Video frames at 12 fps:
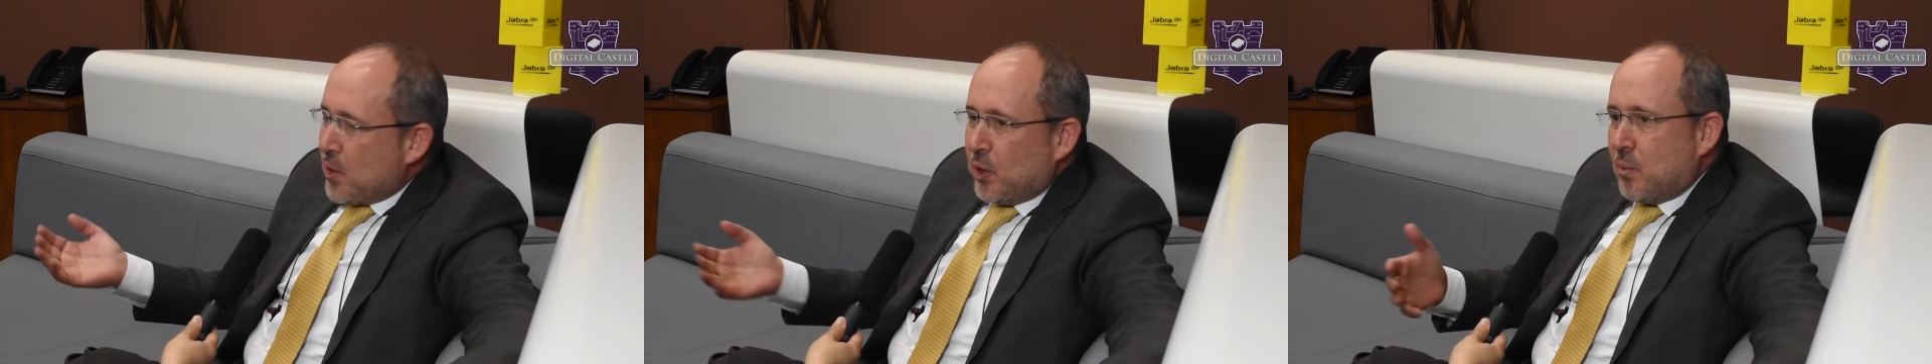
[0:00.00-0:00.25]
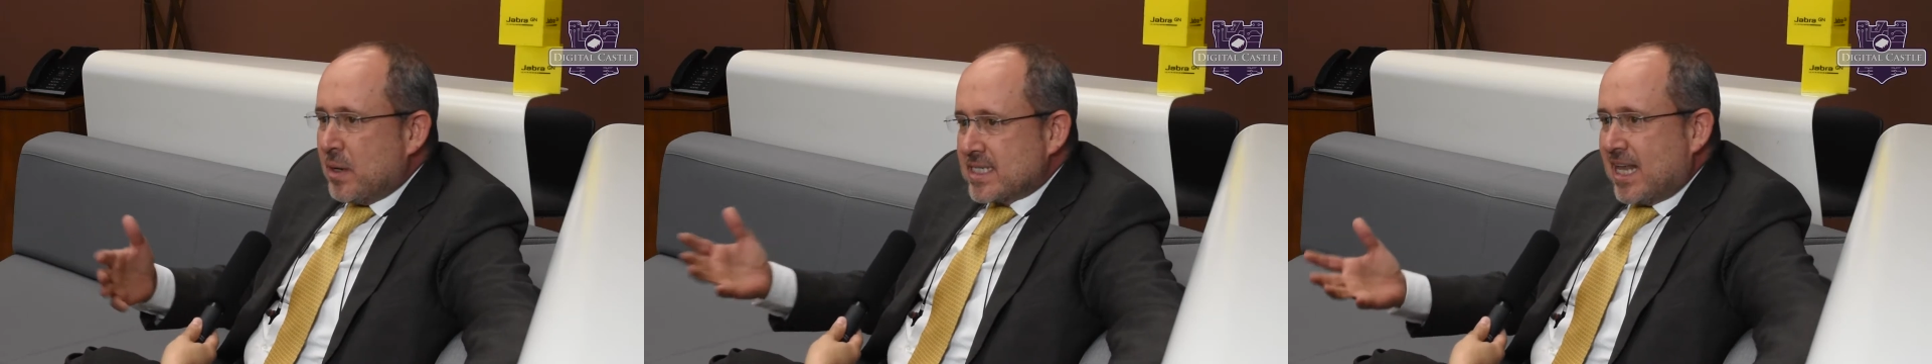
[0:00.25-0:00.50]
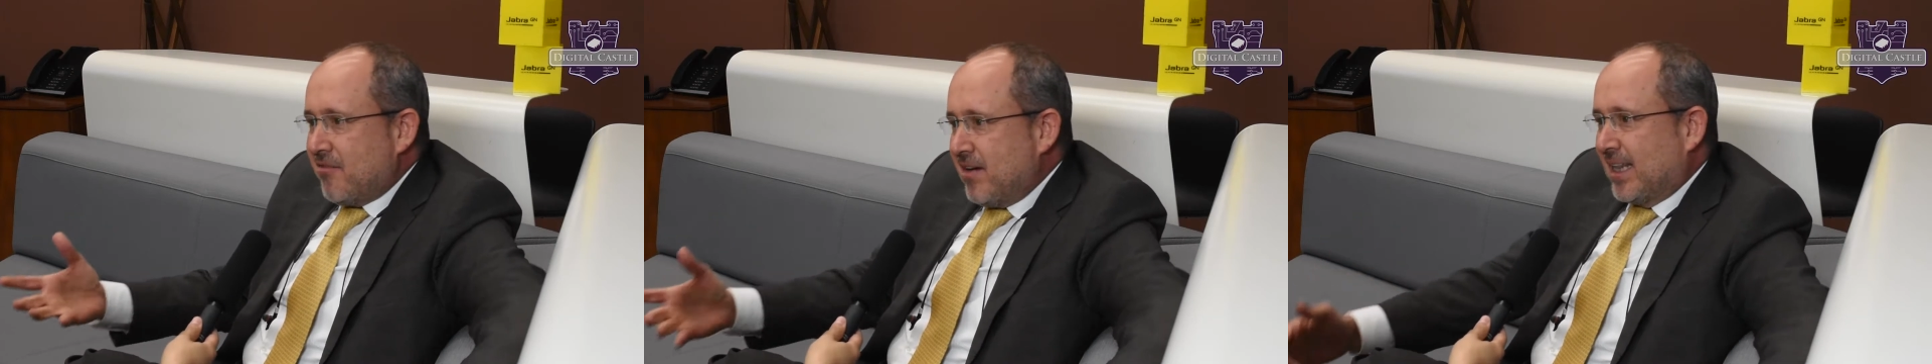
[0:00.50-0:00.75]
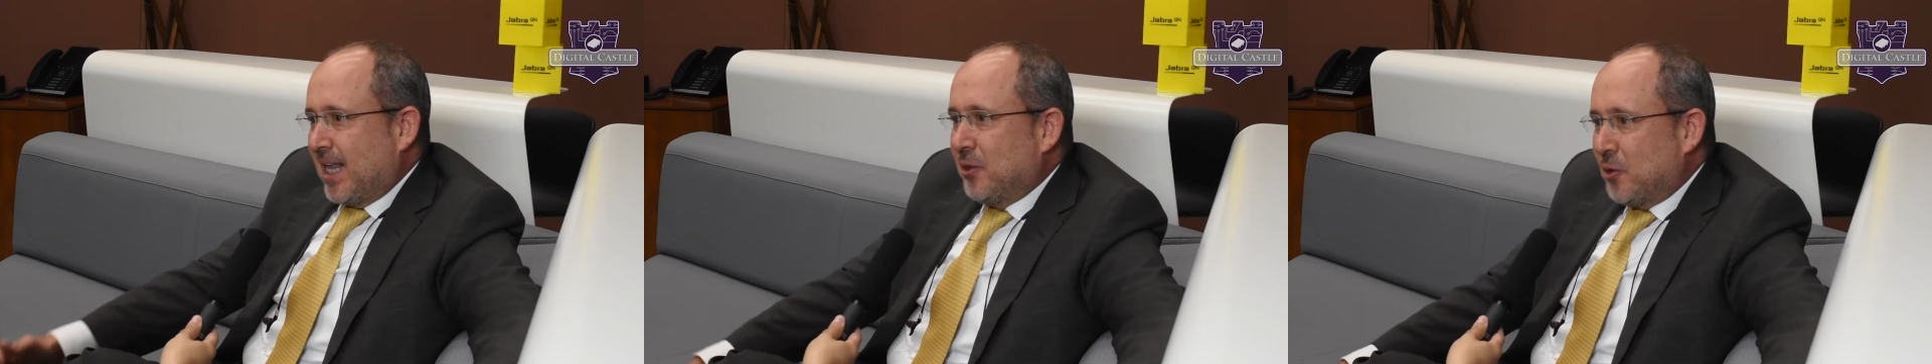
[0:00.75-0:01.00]
ruido me está
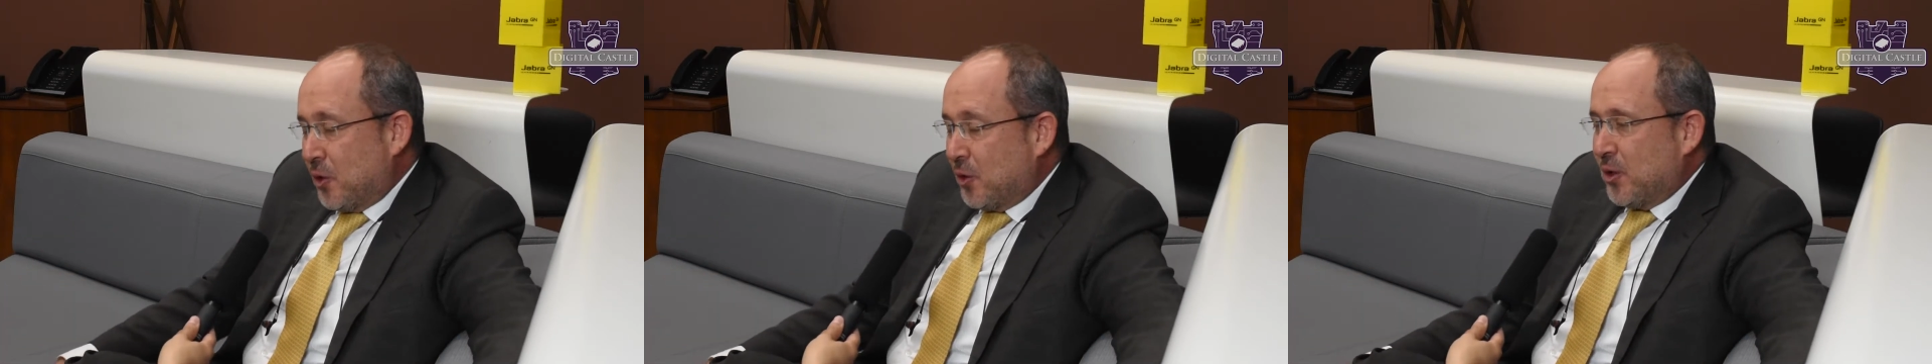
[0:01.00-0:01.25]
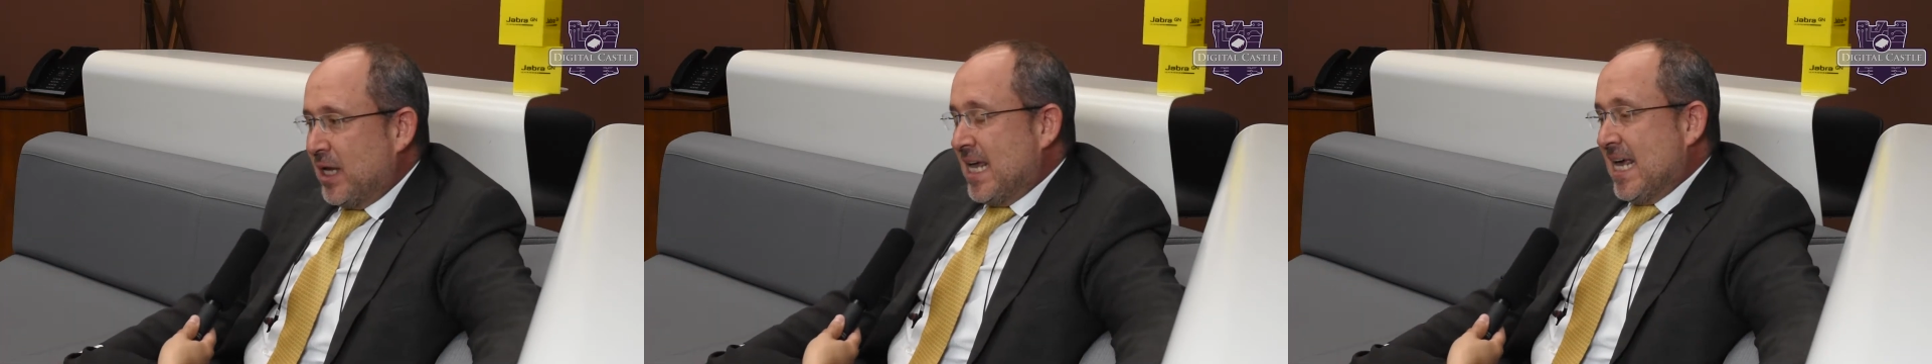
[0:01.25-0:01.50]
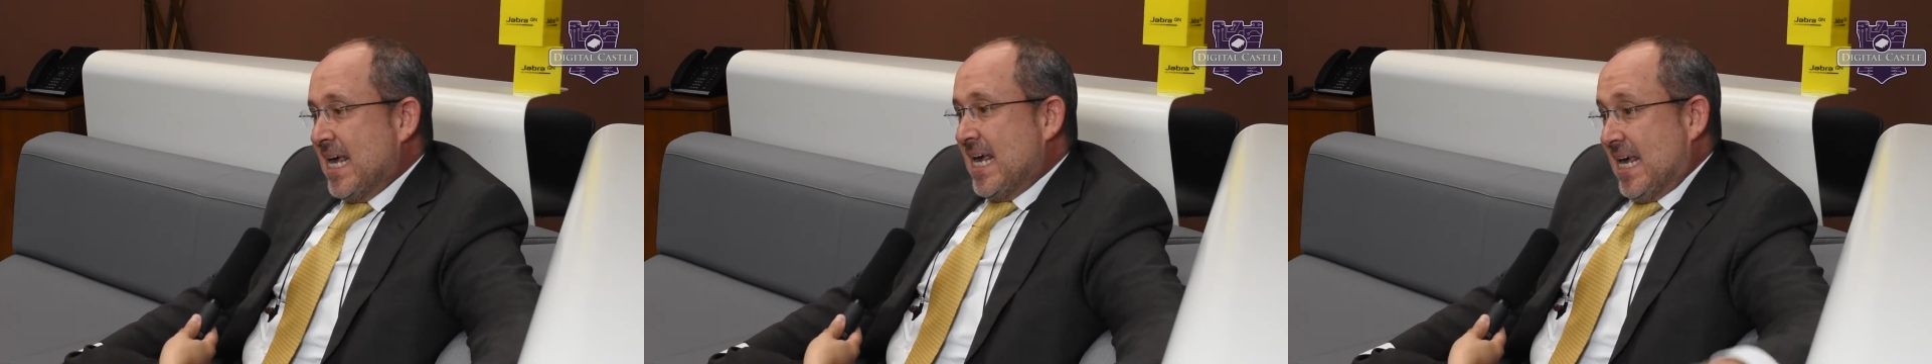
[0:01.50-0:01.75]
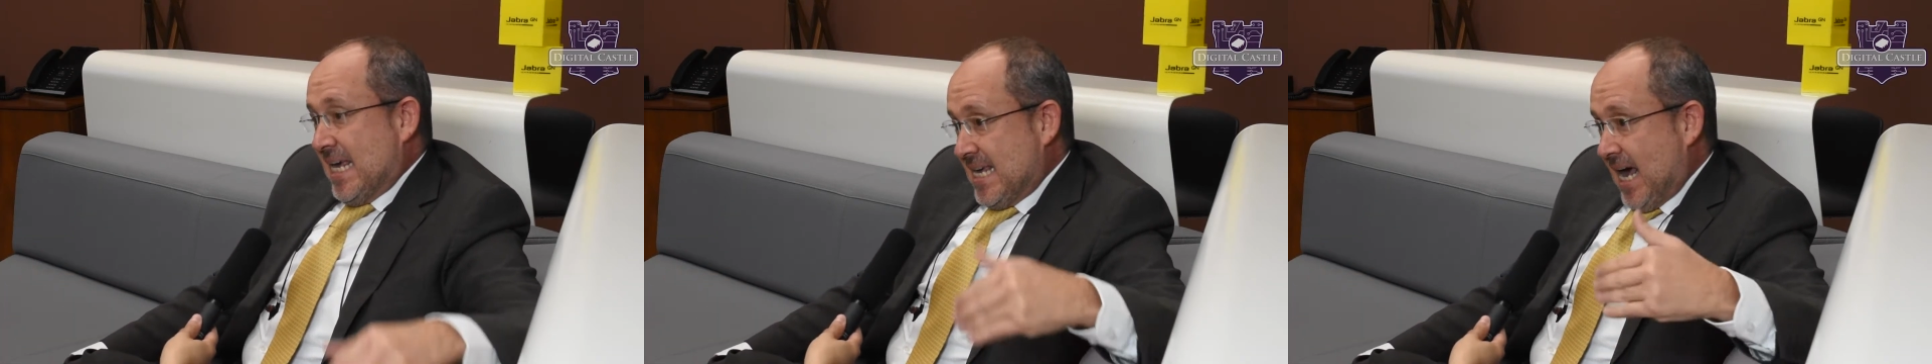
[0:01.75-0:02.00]
afectando o no?
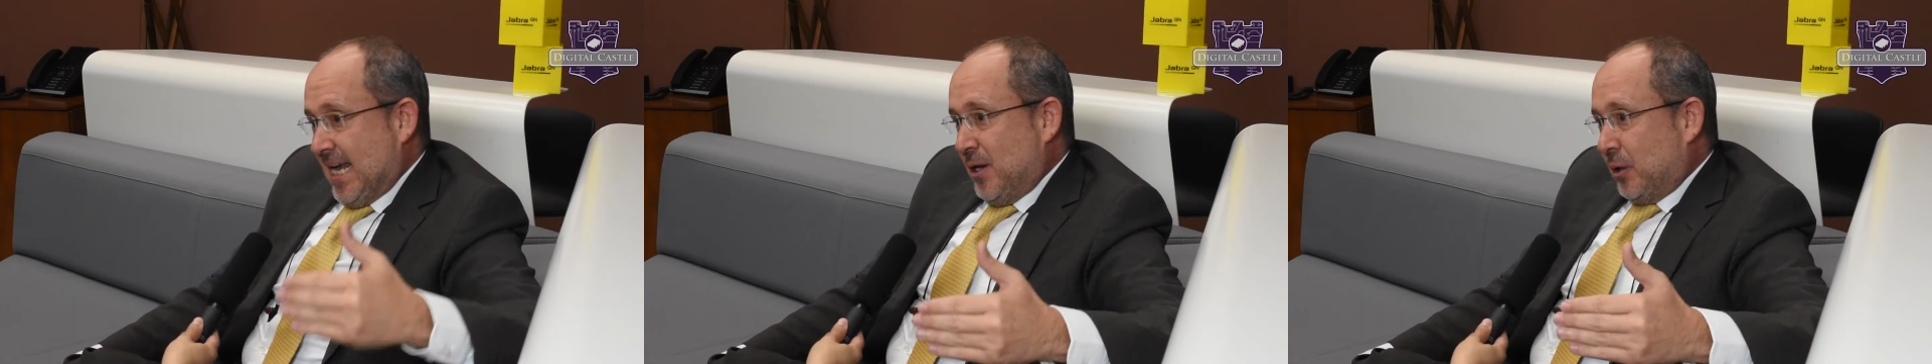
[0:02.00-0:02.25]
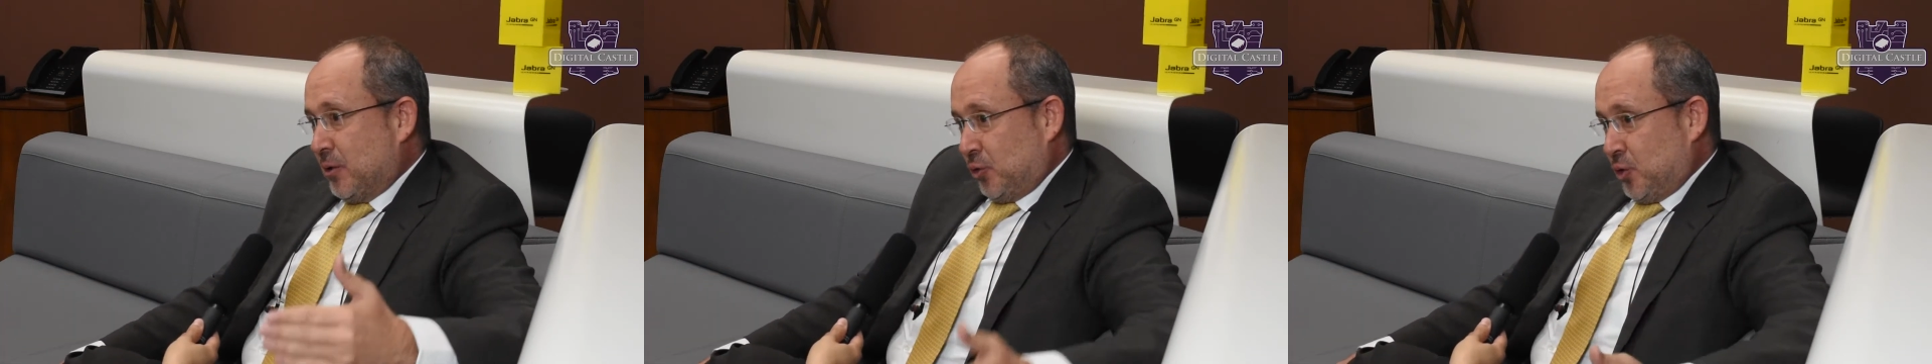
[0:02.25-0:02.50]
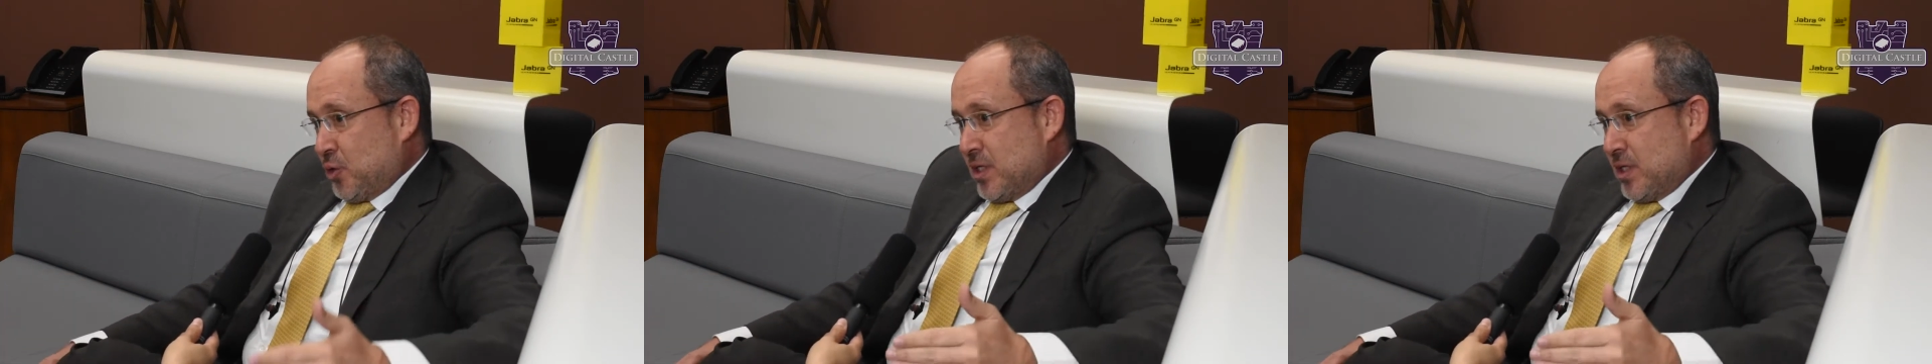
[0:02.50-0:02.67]
Y ahí lo que nosotros